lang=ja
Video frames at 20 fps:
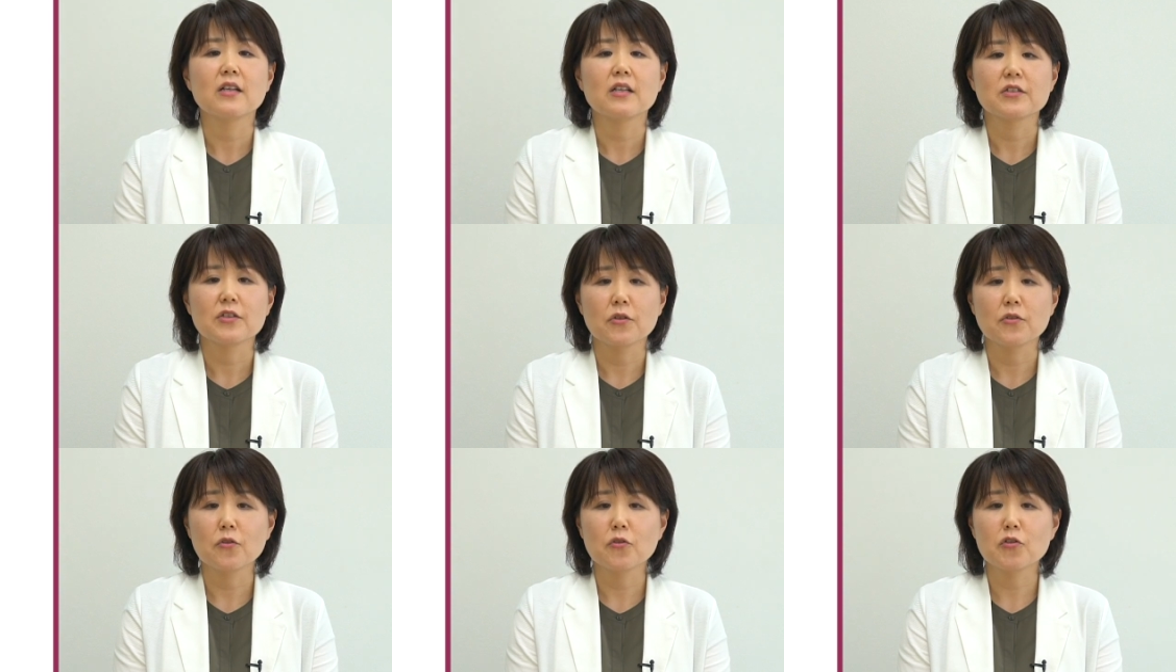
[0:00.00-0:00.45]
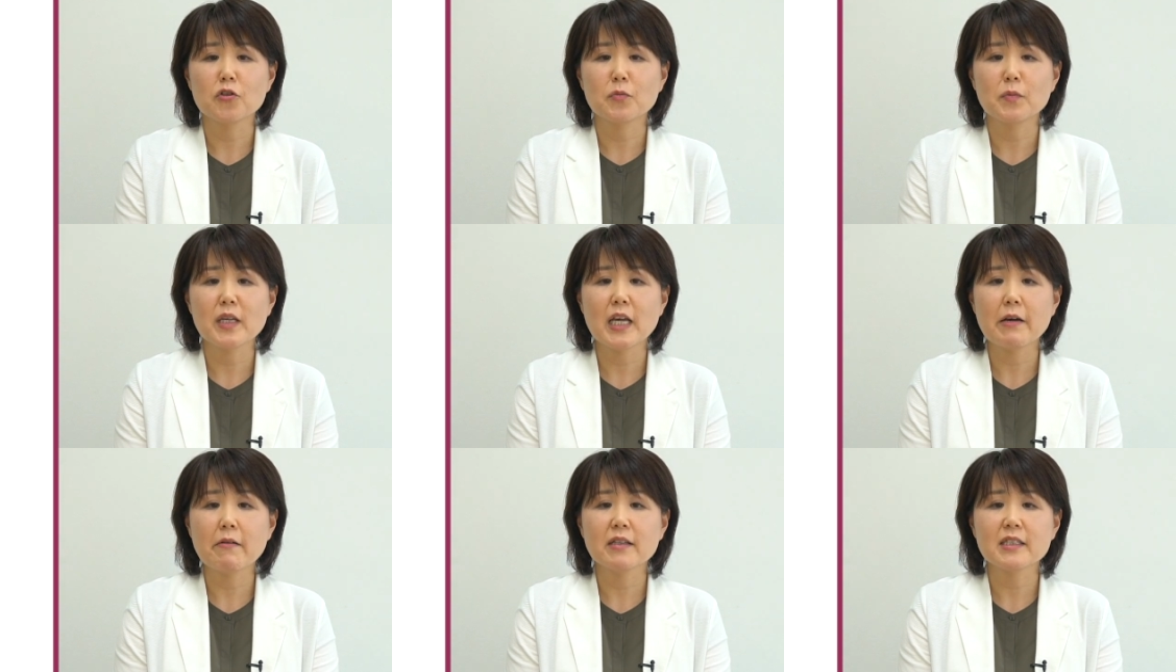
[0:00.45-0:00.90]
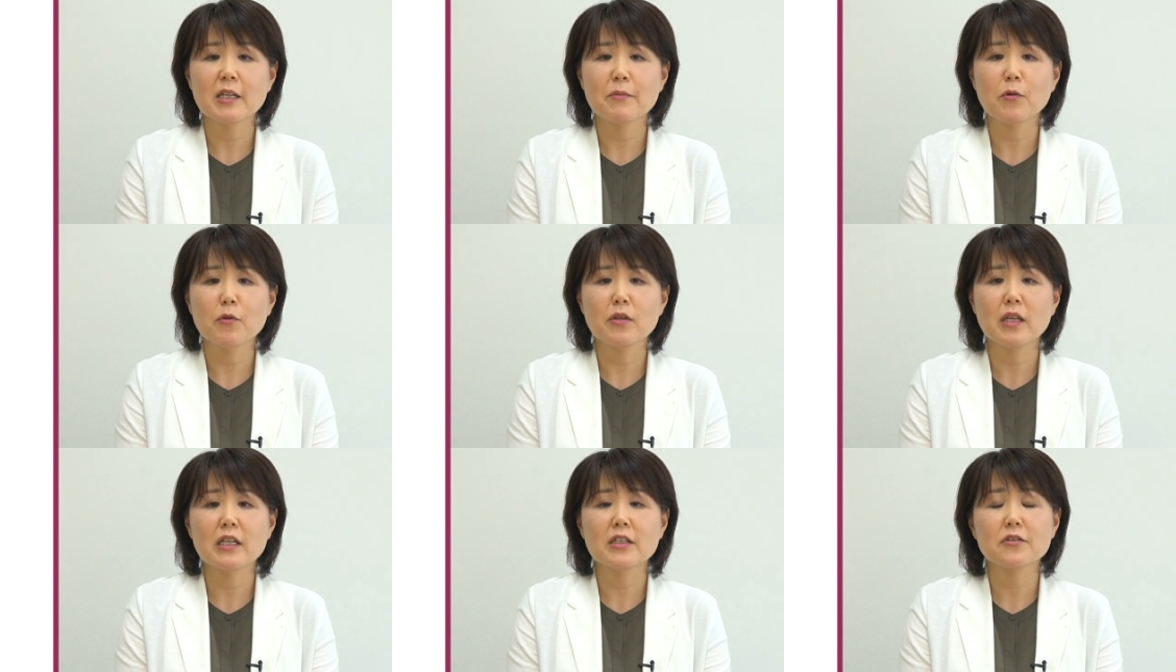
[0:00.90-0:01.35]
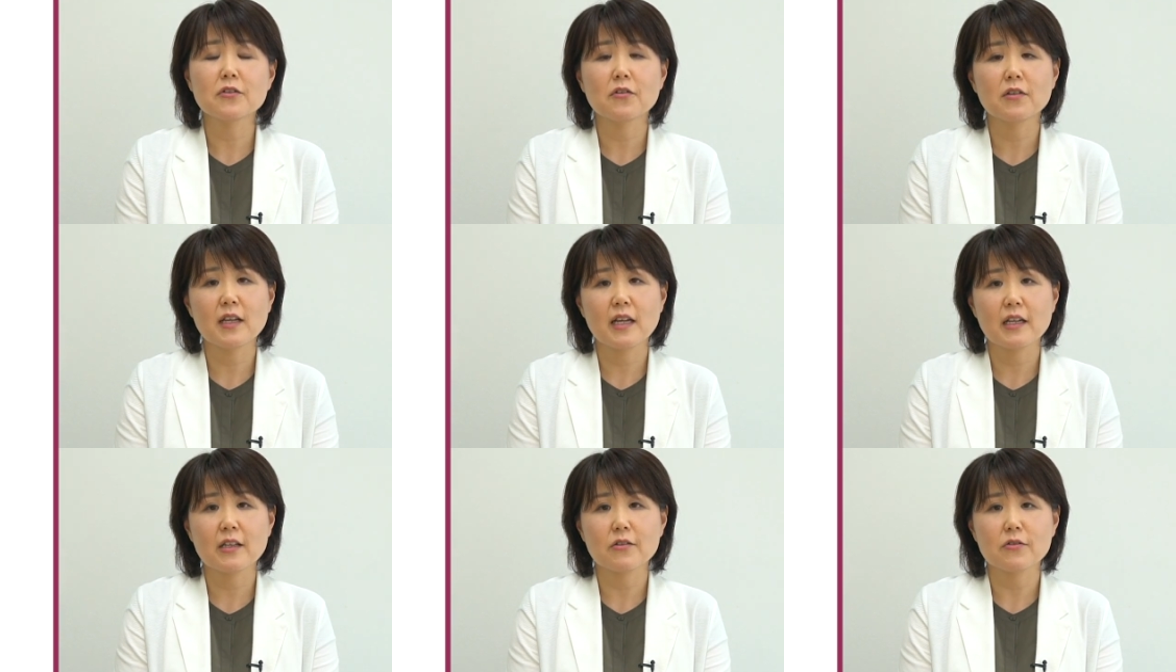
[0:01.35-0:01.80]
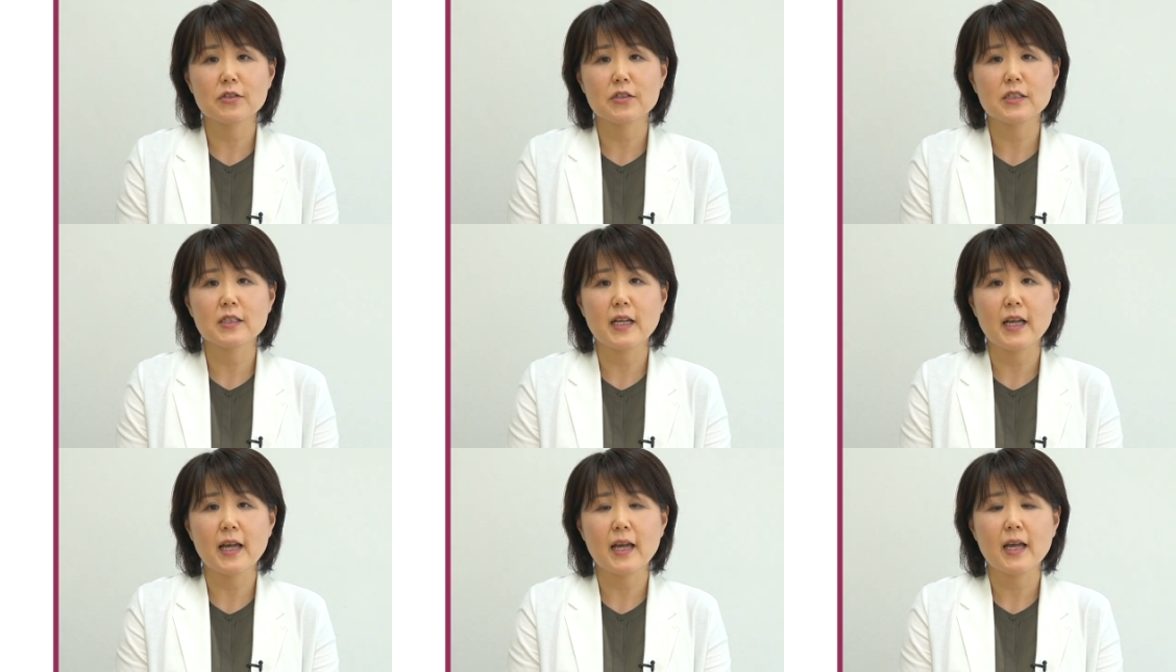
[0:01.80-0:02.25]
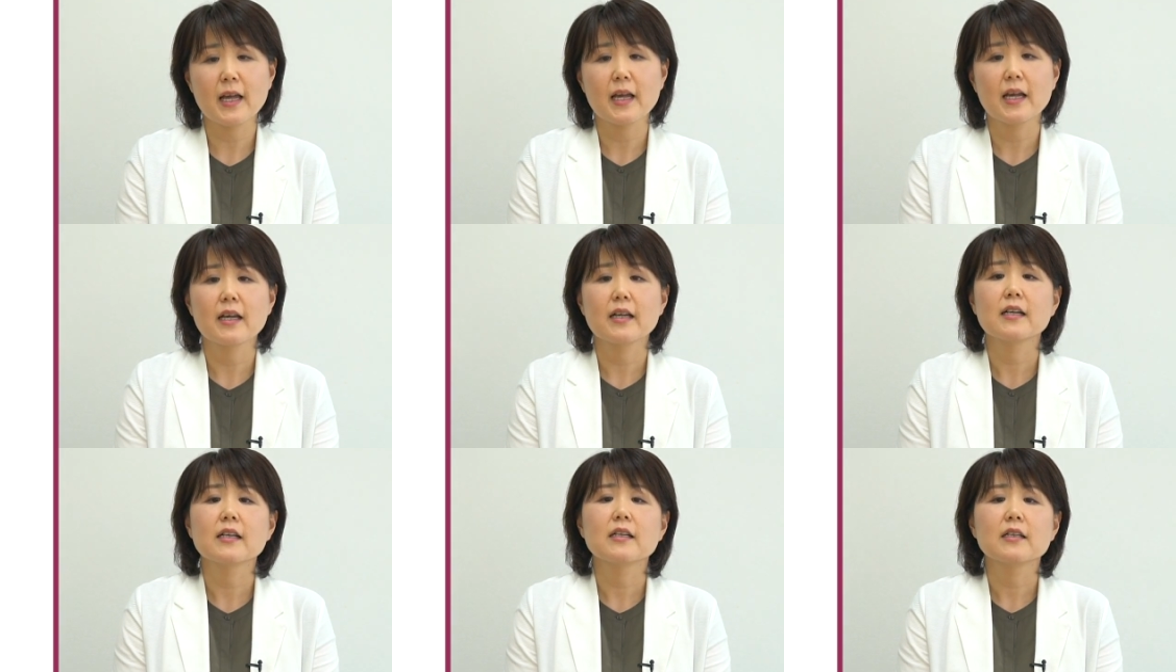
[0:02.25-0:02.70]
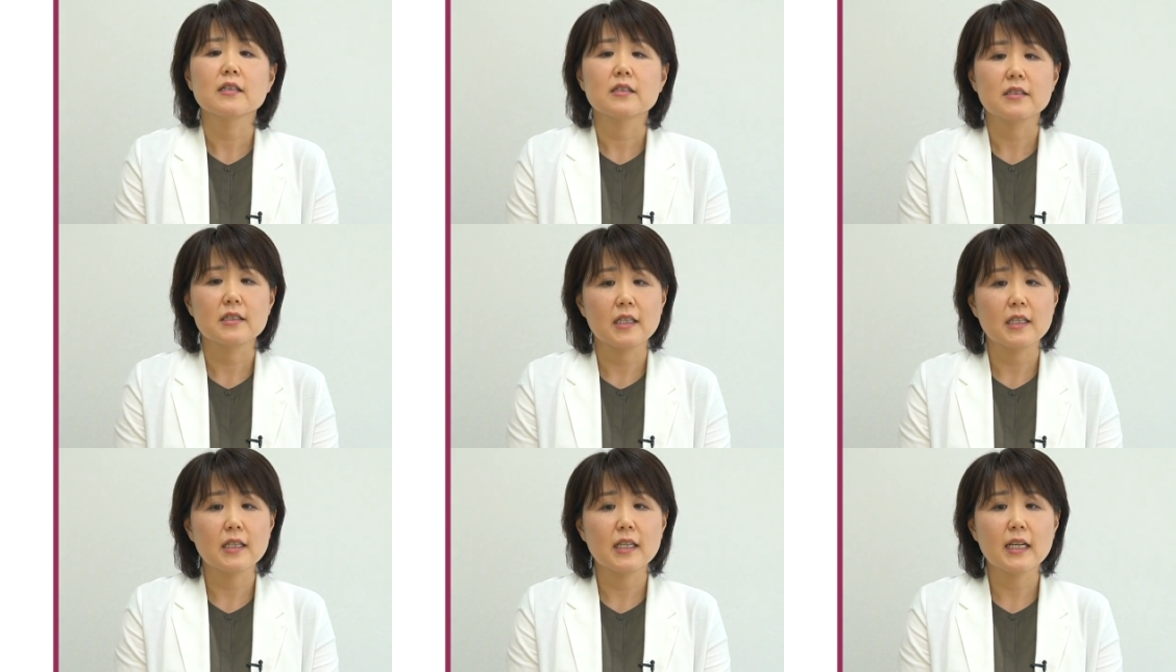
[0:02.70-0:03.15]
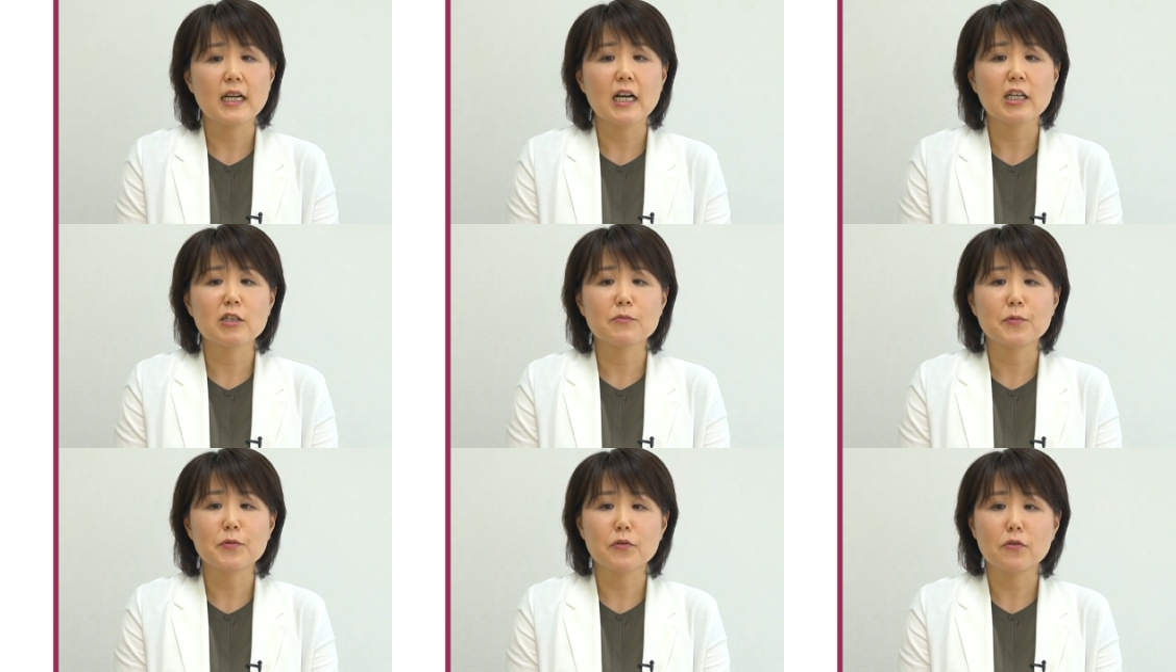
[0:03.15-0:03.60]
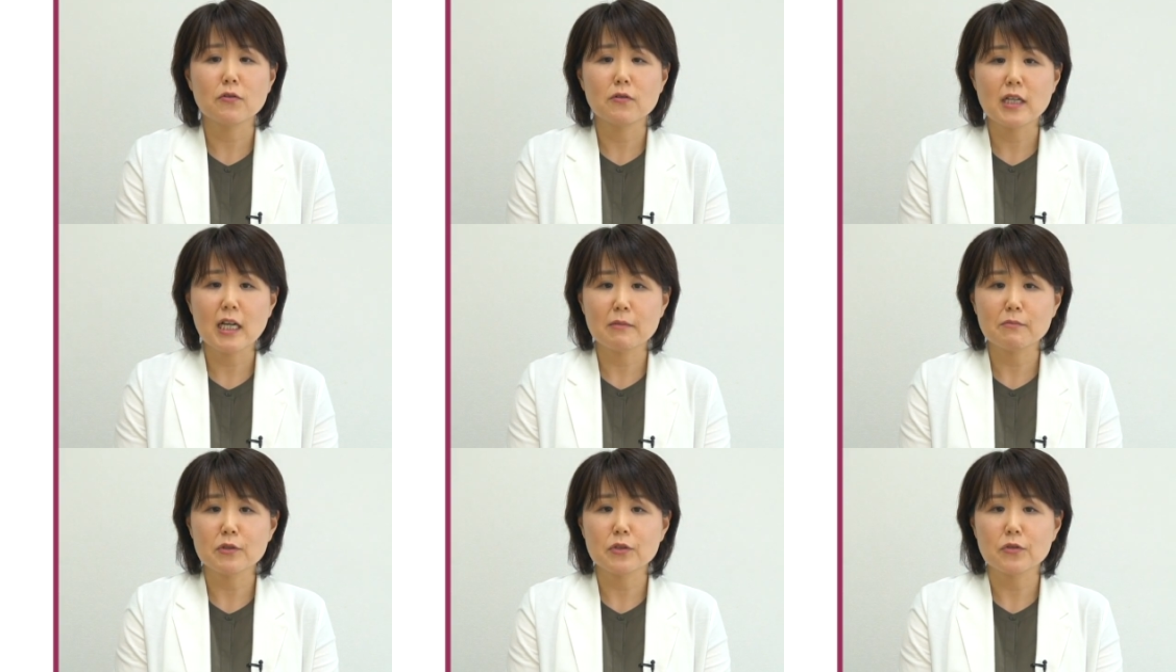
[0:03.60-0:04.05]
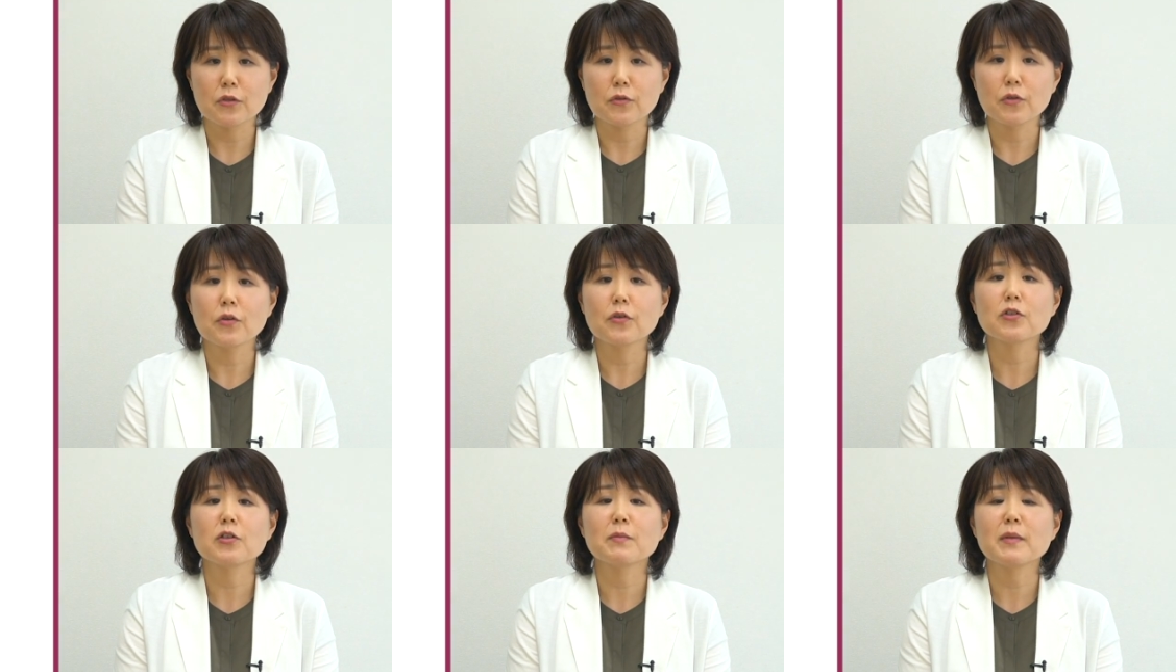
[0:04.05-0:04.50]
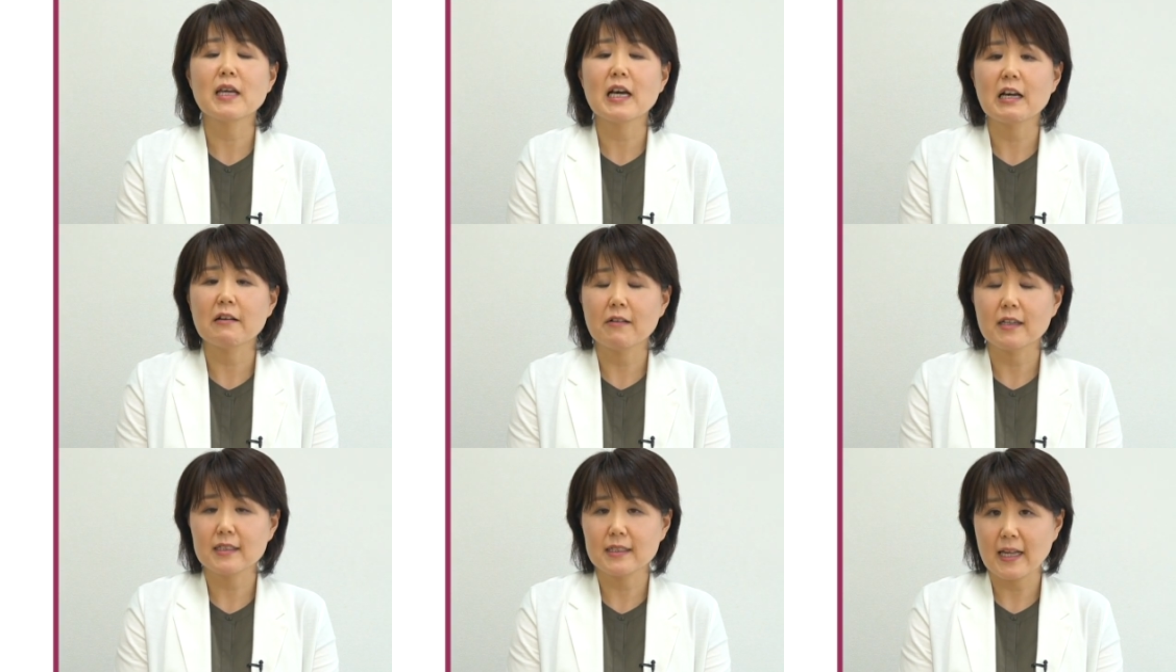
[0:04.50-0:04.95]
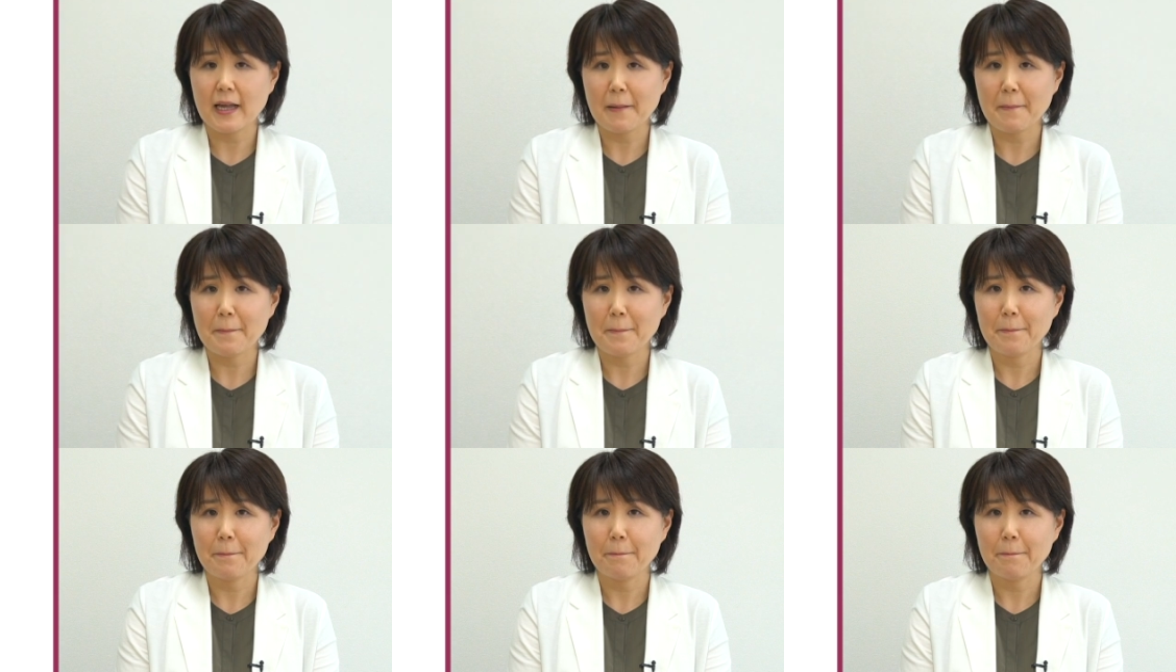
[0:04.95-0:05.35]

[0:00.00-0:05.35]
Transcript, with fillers: その組み合わせモデルの例として心理学プログラムとの組み合わせ